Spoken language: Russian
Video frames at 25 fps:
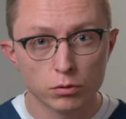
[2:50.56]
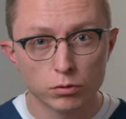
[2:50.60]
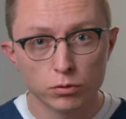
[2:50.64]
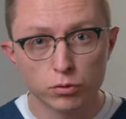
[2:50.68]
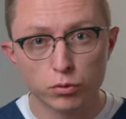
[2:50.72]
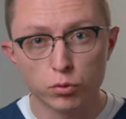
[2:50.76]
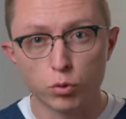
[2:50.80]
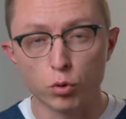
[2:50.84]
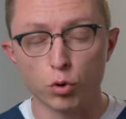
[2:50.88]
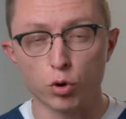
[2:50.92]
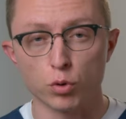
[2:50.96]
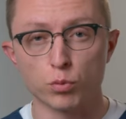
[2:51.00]

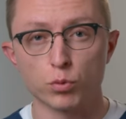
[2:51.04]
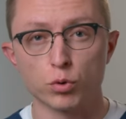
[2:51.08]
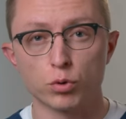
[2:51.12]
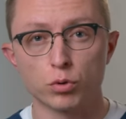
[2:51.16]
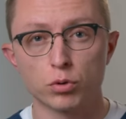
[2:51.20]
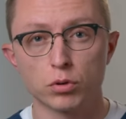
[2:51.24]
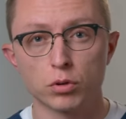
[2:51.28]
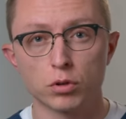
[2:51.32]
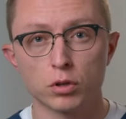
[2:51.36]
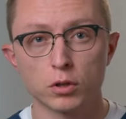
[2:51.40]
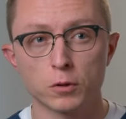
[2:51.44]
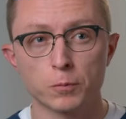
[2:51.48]
форму.
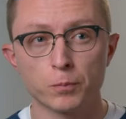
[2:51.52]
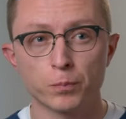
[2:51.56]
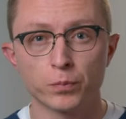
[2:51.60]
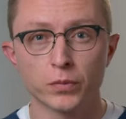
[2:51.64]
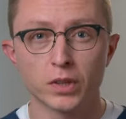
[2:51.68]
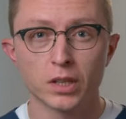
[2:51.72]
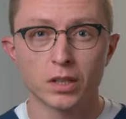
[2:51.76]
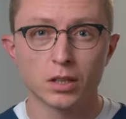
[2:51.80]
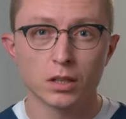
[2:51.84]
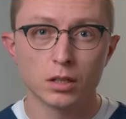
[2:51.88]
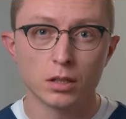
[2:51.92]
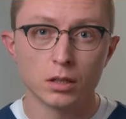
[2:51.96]

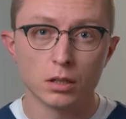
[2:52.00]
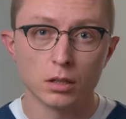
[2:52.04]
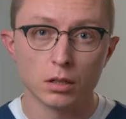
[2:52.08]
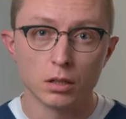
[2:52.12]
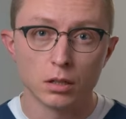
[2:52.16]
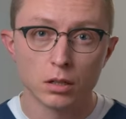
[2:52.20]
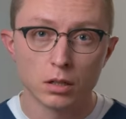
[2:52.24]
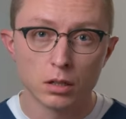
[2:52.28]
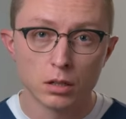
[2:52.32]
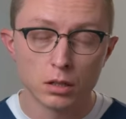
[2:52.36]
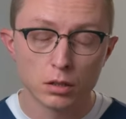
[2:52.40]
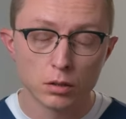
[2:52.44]

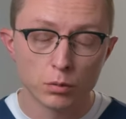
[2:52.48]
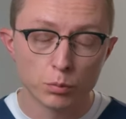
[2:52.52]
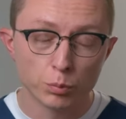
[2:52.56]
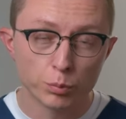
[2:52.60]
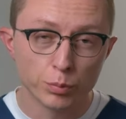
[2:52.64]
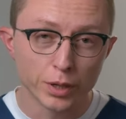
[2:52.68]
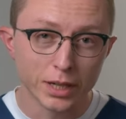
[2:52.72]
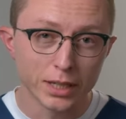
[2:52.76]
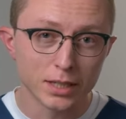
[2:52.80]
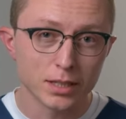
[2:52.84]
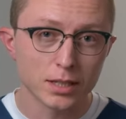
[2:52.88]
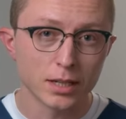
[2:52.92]
И
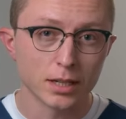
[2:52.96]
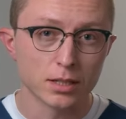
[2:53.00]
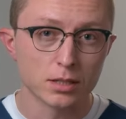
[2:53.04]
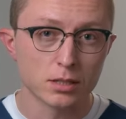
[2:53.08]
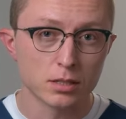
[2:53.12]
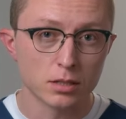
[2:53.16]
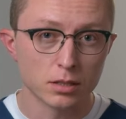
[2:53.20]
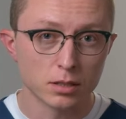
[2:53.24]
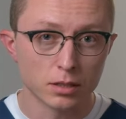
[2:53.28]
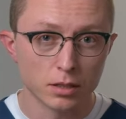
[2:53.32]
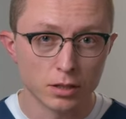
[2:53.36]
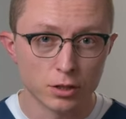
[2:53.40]

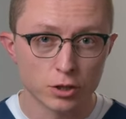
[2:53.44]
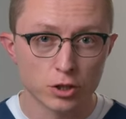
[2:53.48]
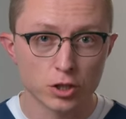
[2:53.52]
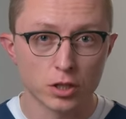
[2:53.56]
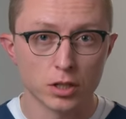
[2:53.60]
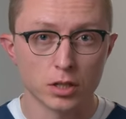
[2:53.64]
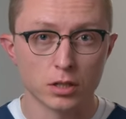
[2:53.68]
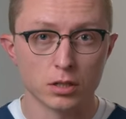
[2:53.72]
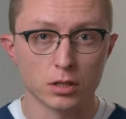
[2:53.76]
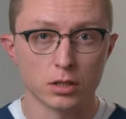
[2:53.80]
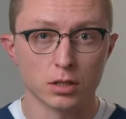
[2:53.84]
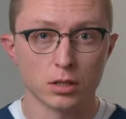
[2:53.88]
принять
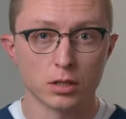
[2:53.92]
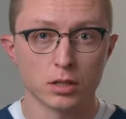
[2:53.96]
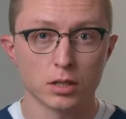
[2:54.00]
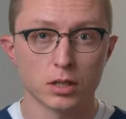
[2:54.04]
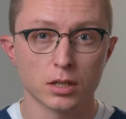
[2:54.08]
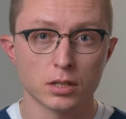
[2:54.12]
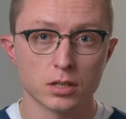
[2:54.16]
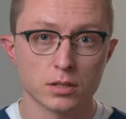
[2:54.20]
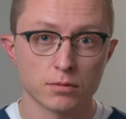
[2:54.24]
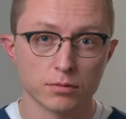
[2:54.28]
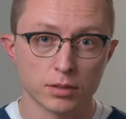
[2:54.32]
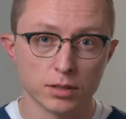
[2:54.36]
решение
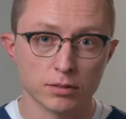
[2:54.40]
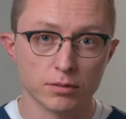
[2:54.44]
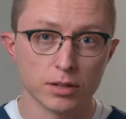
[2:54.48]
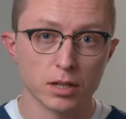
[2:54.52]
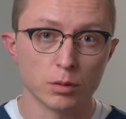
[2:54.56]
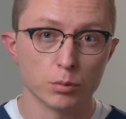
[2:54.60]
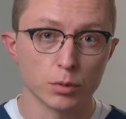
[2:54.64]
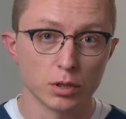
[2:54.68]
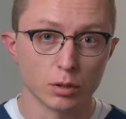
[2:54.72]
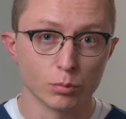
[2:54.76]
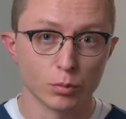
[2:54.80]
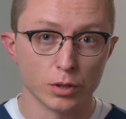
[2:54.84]
о
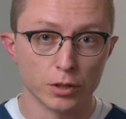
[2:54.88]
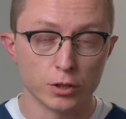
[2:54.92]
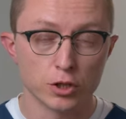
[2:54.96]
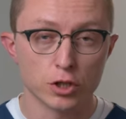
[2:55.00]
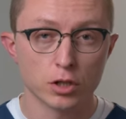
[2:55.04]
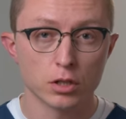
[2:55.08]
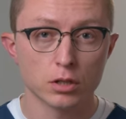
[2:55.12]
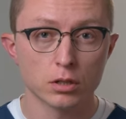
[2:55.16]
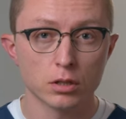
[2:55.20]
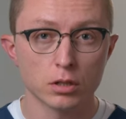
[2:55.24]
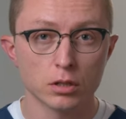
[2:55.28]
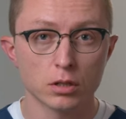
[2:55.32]
своевременном
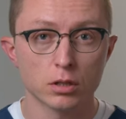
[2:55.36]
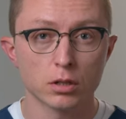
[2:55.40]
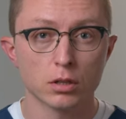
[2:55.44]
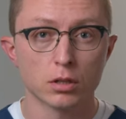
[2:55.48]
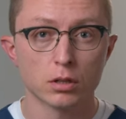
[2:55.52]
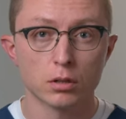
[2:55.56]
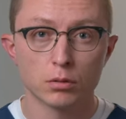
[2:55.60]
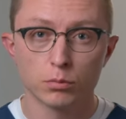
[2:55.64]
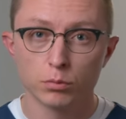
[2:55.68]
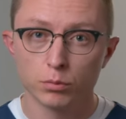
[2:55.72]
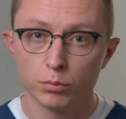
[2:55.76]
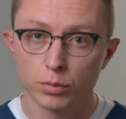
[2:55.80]
лечении –
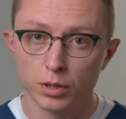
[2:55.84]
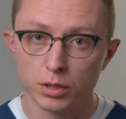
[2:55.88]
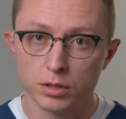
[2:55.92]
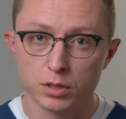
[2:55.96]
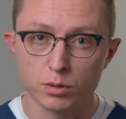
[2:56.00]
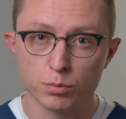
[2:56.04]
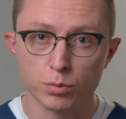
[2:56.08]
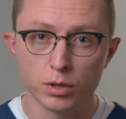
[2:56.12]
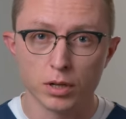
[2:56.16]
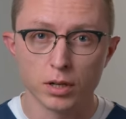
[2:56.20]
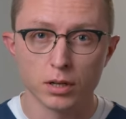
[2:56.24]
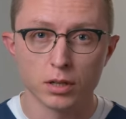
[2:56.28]

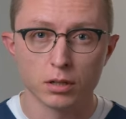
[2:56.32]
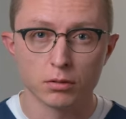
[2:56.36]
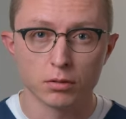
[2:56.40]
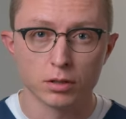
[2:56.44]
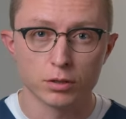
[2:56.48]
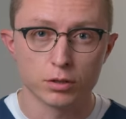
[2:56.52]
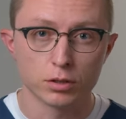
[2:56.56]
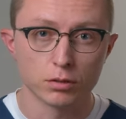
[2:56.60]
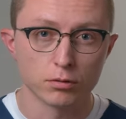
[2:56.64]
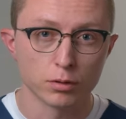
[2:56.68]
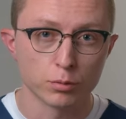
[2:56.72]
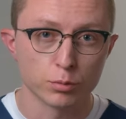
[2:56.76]
принципиально
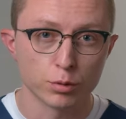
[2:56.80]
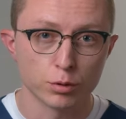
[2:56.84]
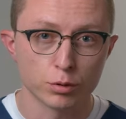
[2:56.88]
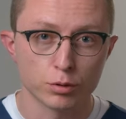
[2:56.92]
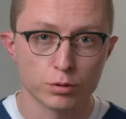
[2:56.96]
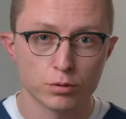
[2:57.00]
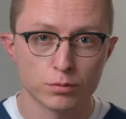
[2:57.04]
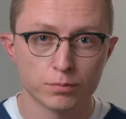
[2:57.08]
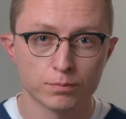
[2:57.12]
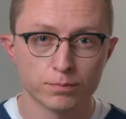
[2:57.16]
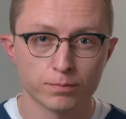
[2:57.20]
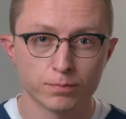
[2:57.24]
важный
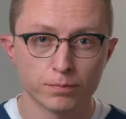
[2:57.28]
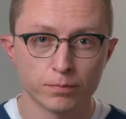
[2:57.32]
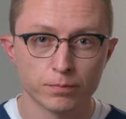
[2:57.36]
вопрос.